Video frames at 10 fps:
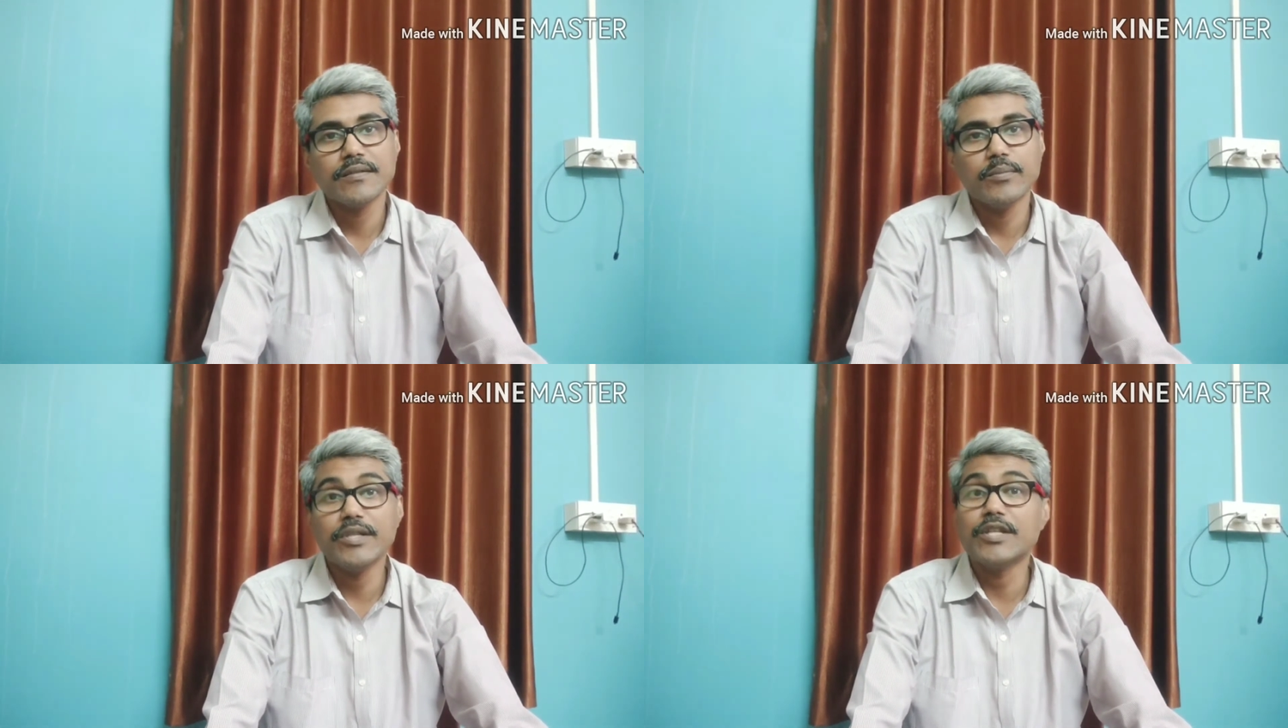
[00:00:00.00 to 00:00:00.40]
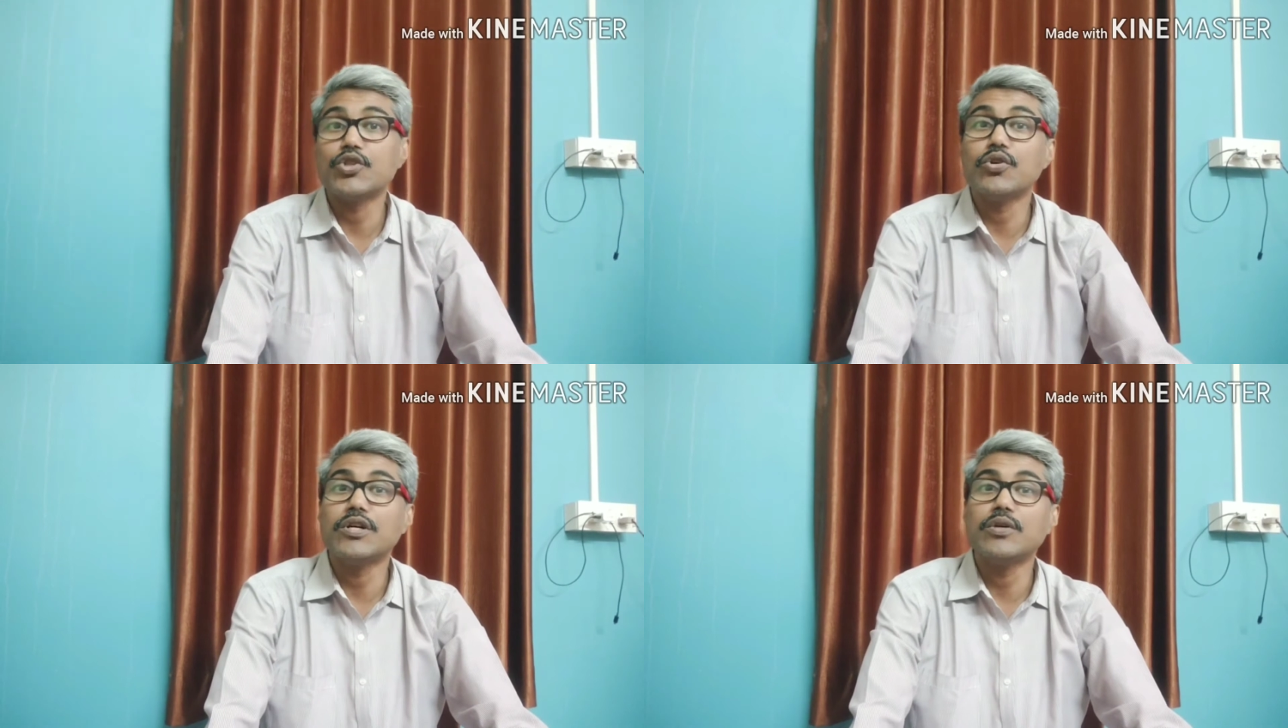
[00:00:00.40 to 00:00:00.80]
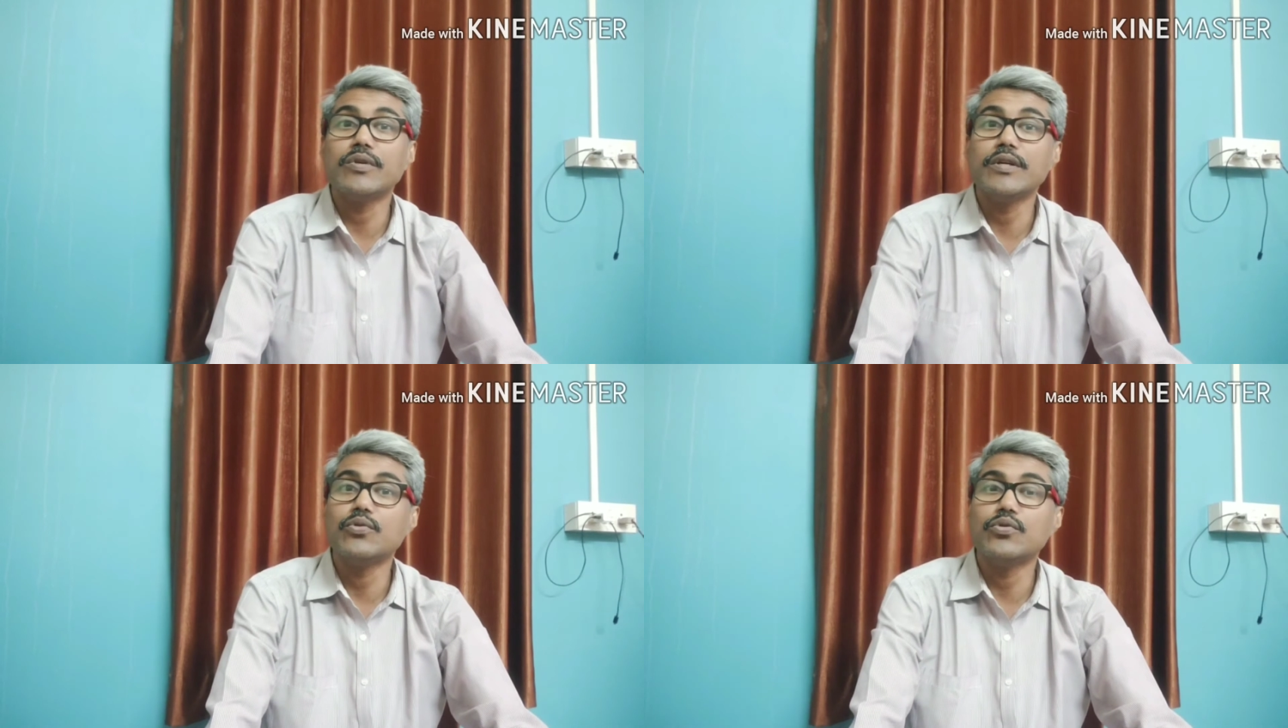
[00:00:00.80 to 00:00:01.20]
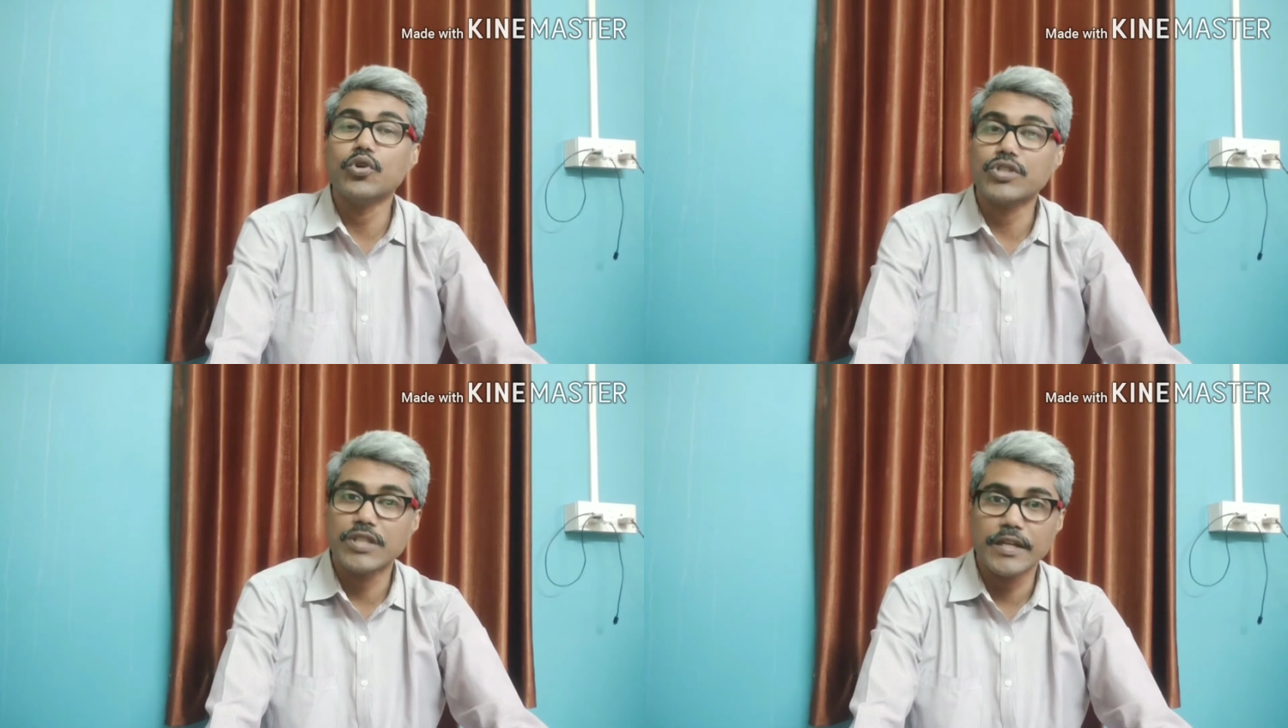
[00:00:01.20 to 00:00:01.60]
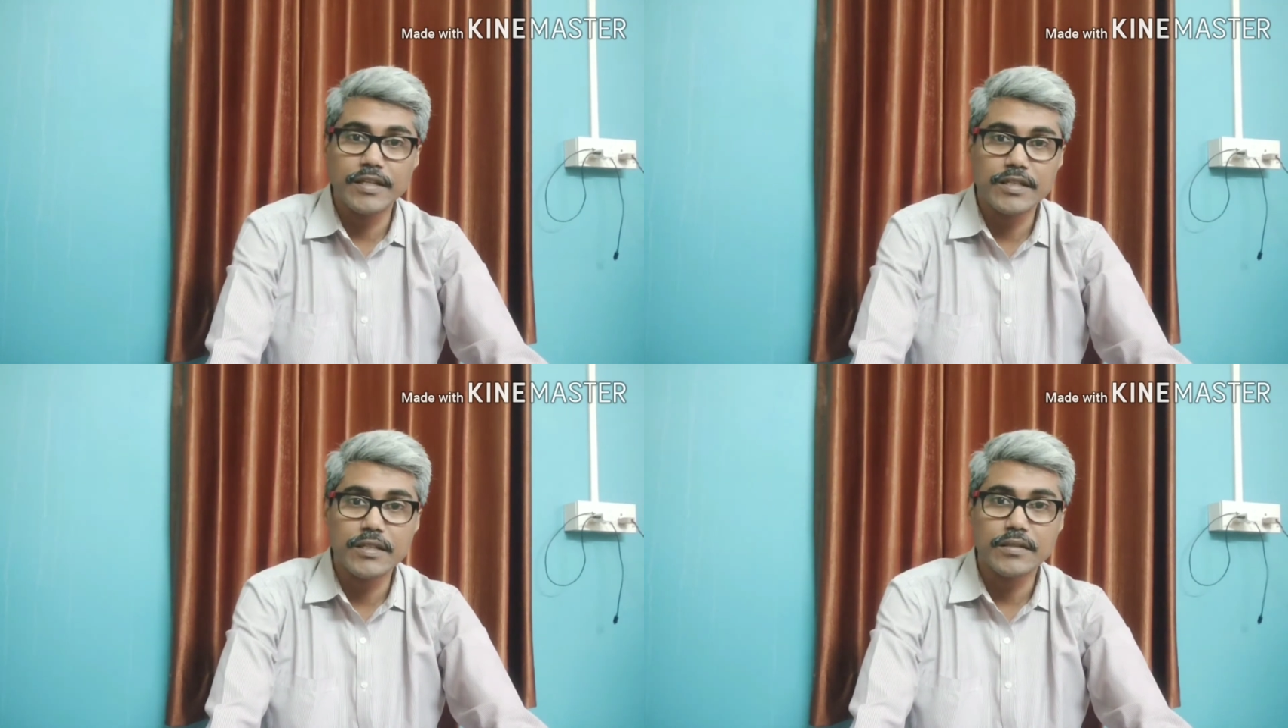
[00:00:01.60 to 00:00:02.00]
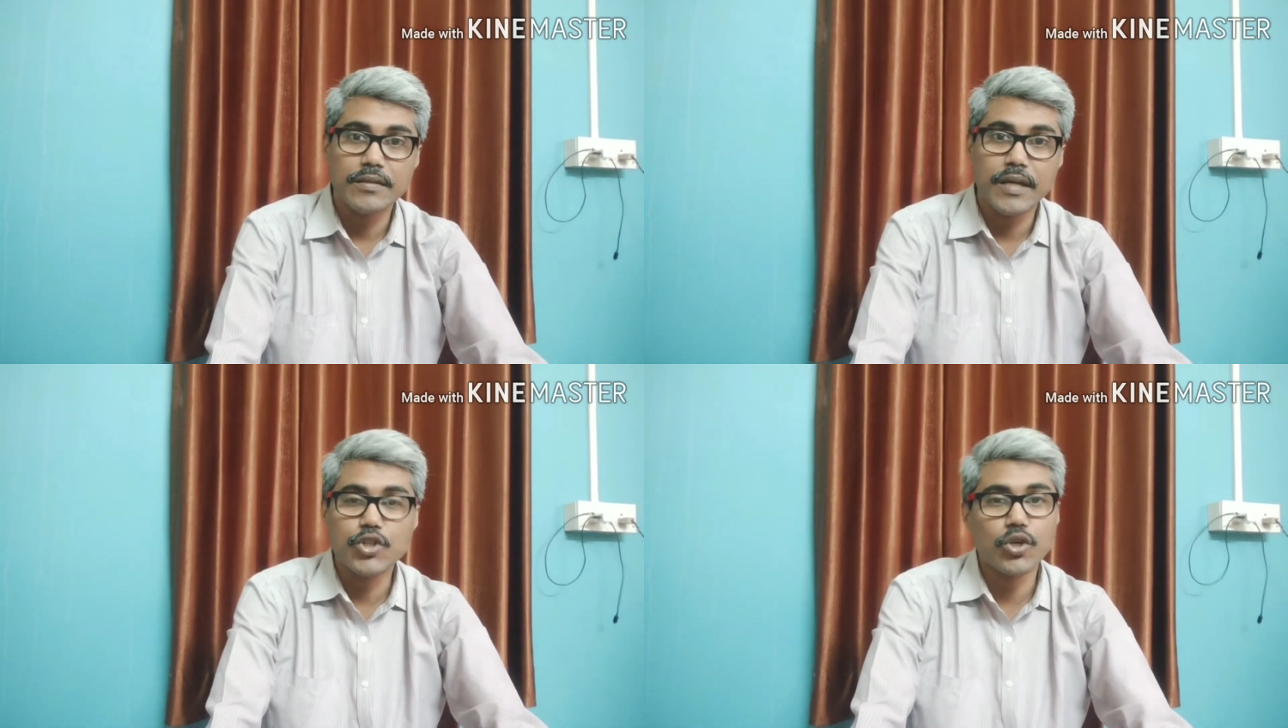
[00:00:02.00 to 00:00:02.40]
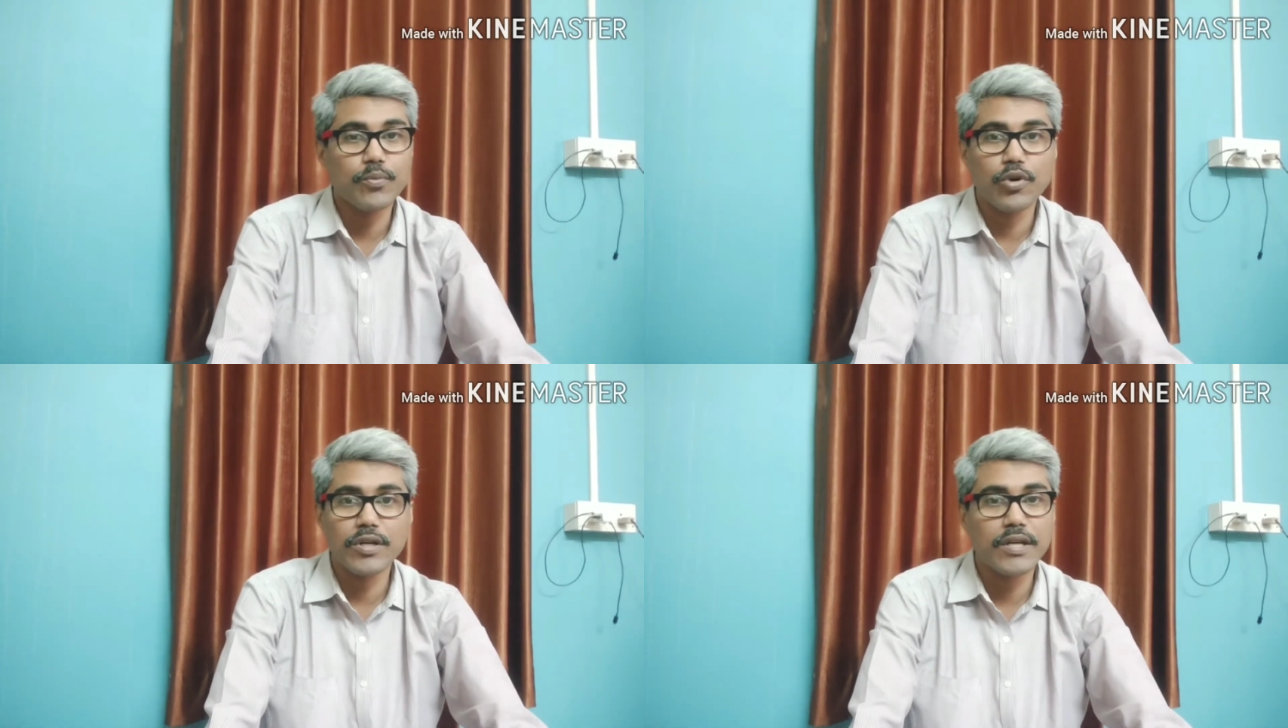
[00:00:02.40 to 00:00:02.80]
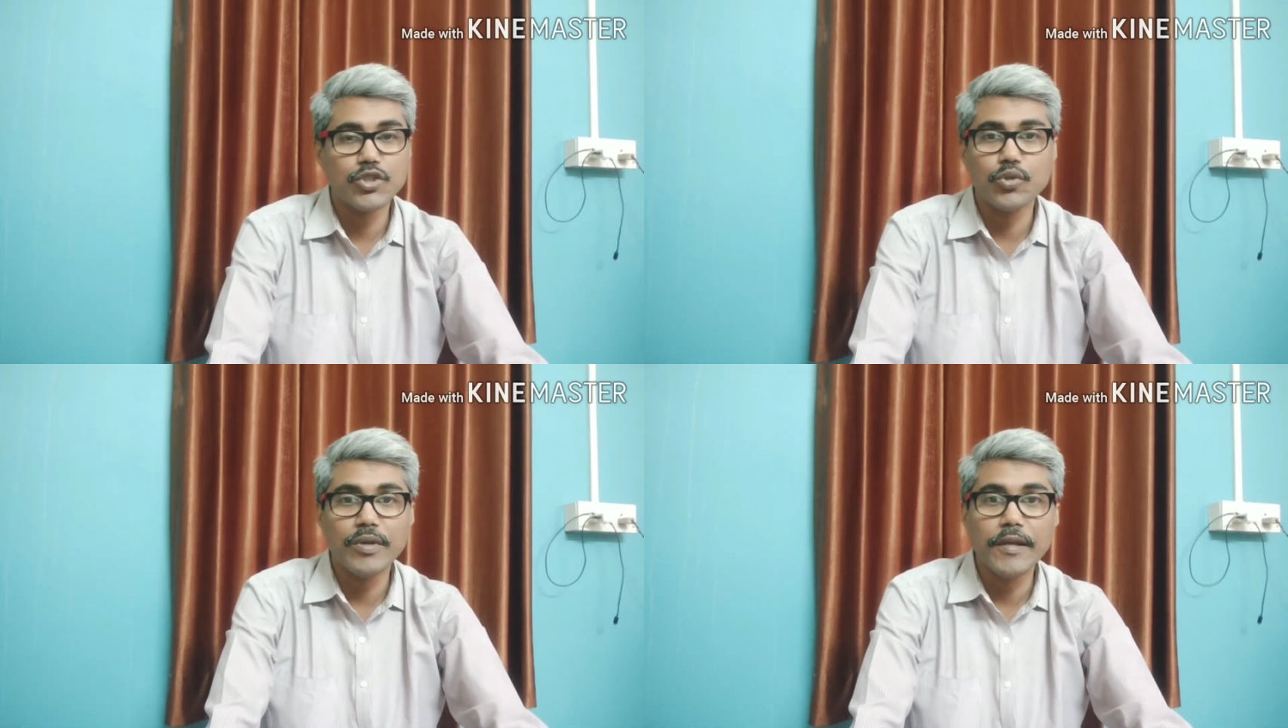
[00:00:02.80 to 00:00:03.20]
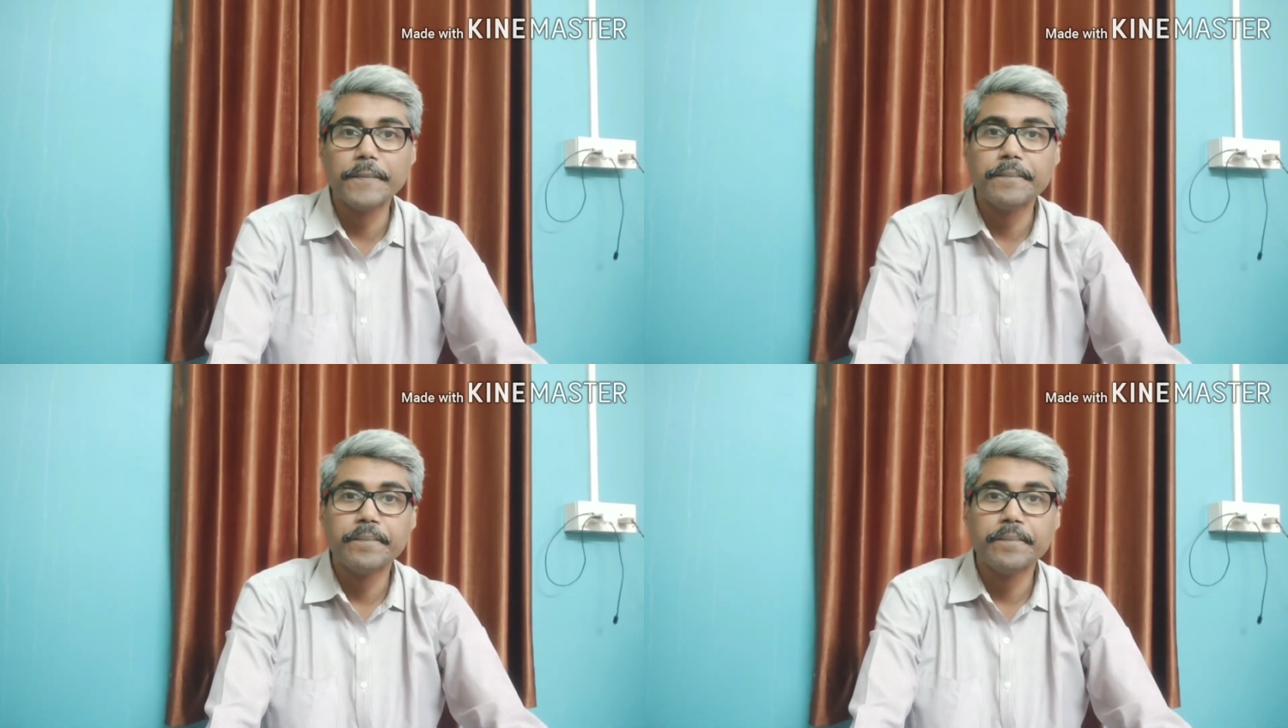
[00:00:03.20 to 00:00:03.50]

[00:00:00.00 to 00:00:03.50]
মৃতের সংখ্যাও কিন্তু দশ ছাড়িয়েছে এই সবকটা রাজ্য মিলিয়ে